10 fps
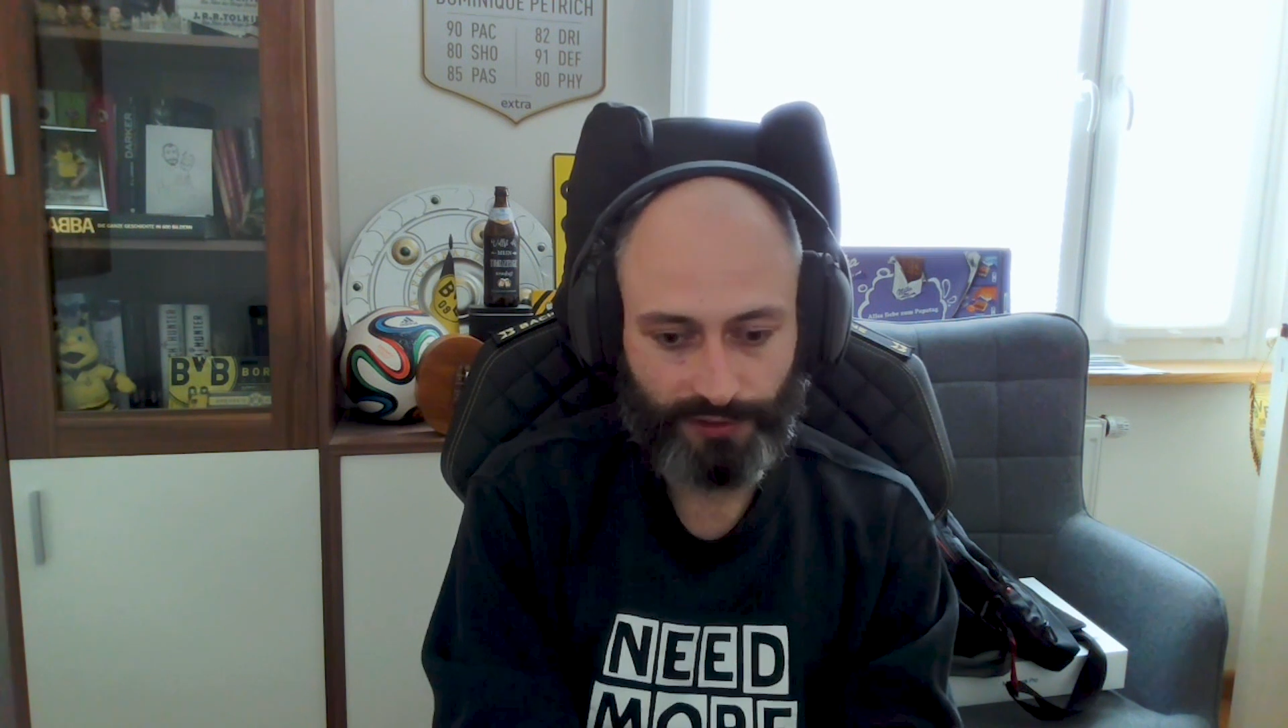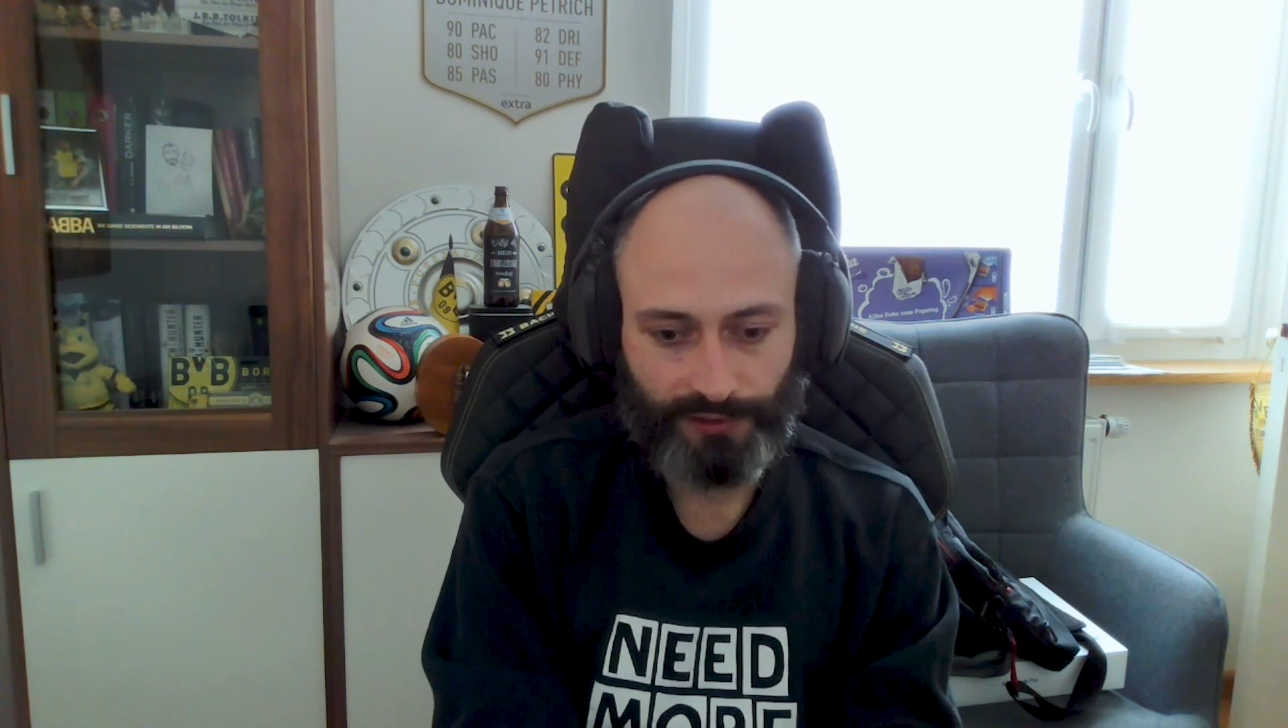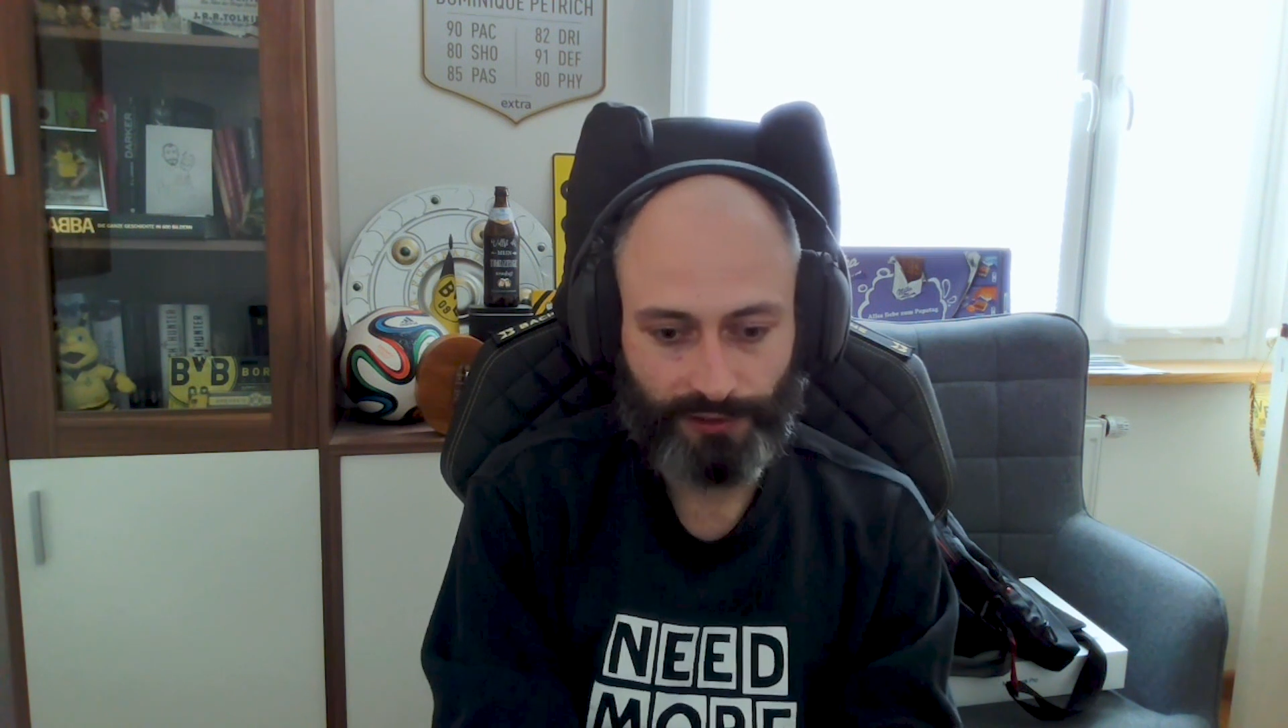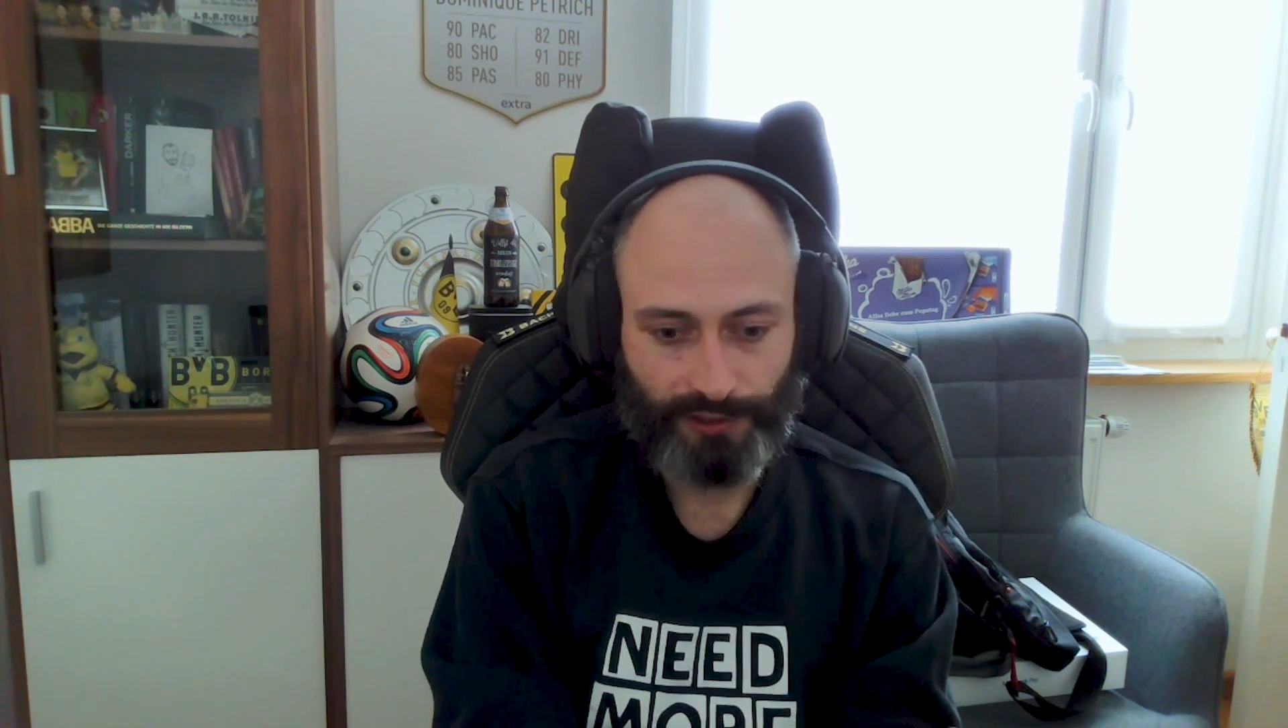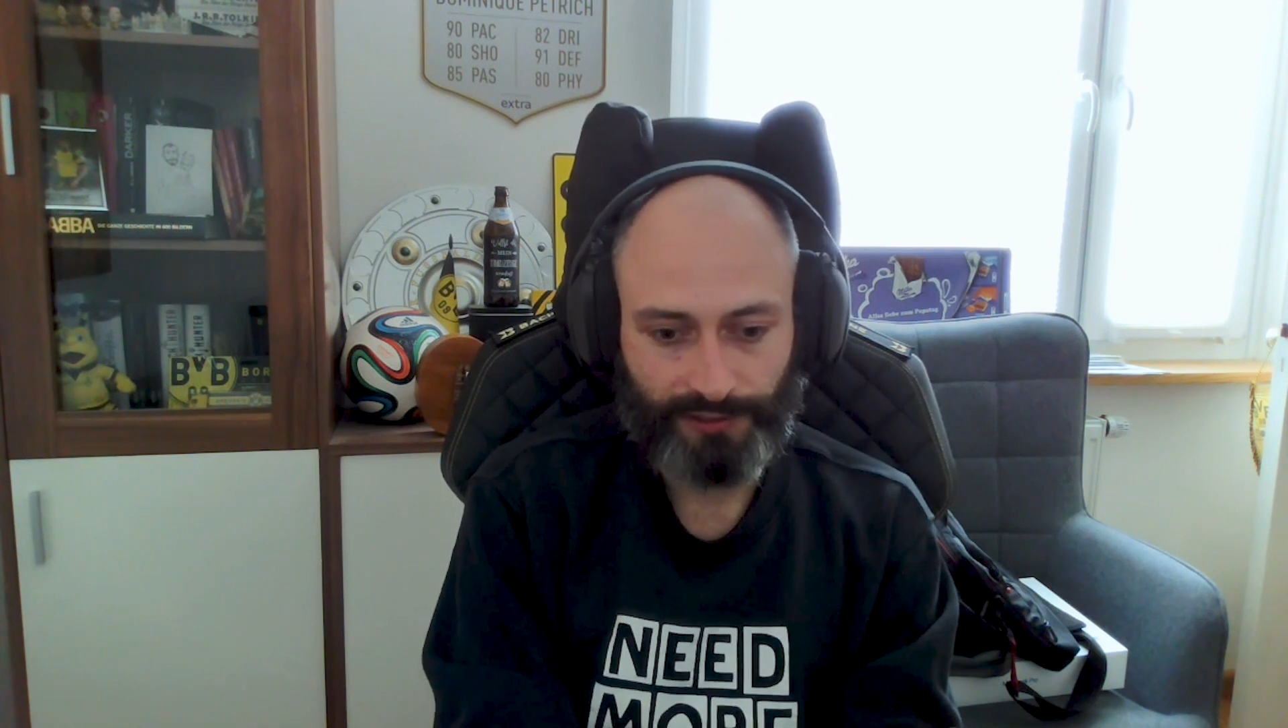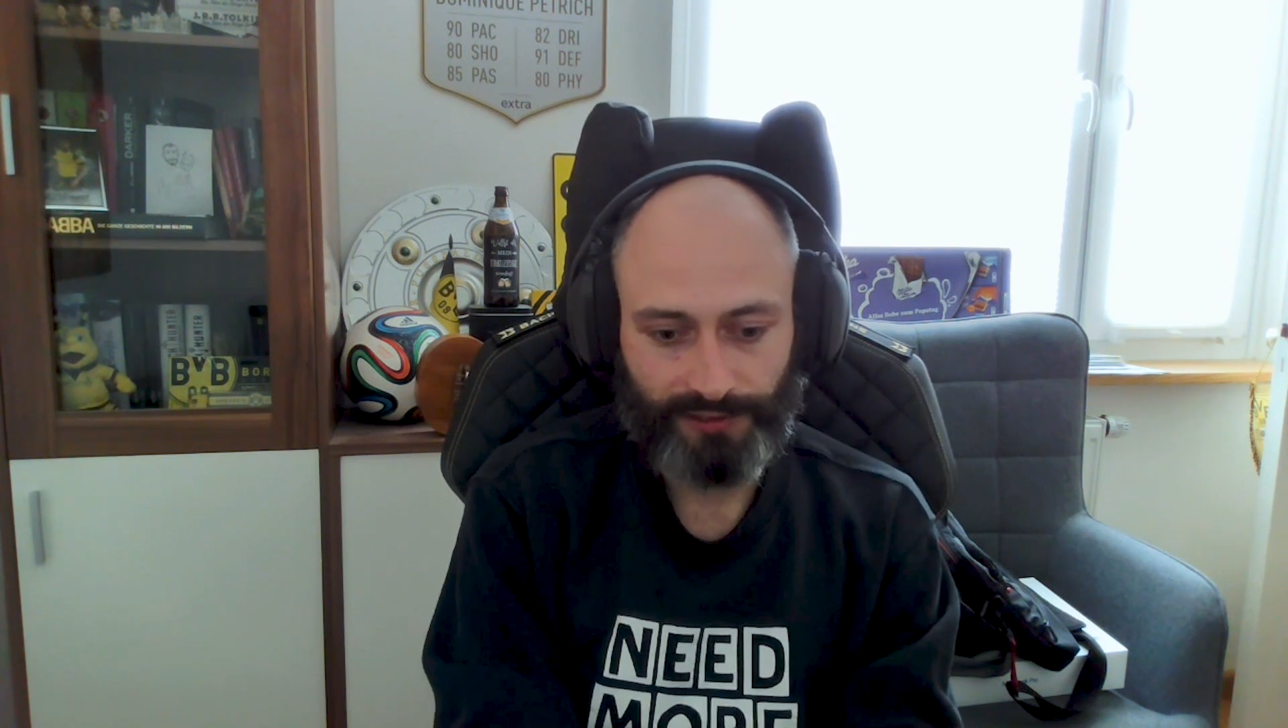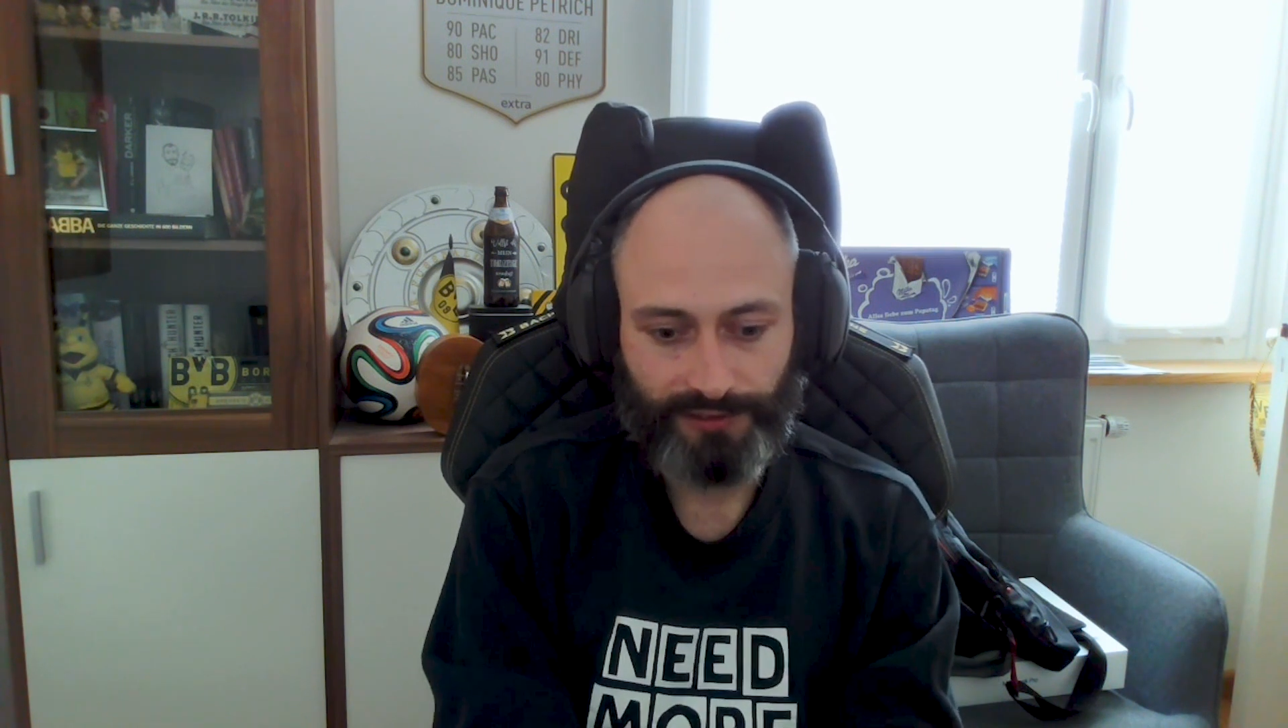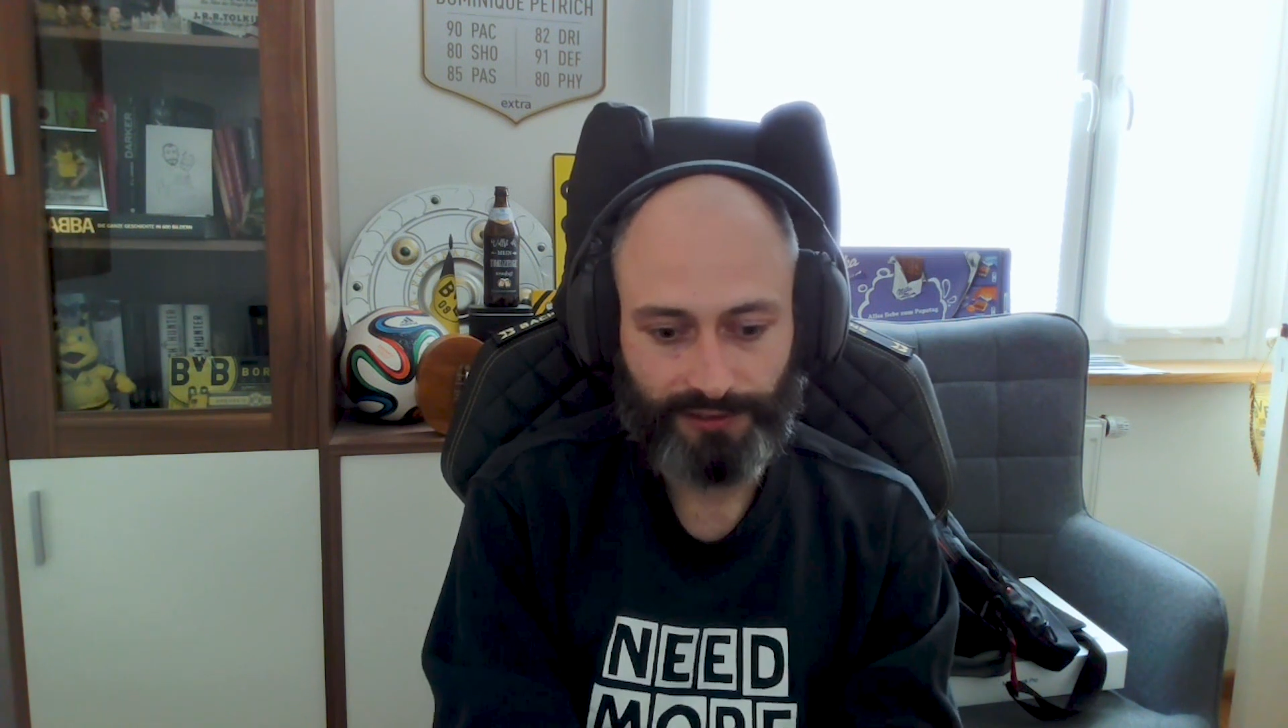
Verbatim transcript: es so, dass diese,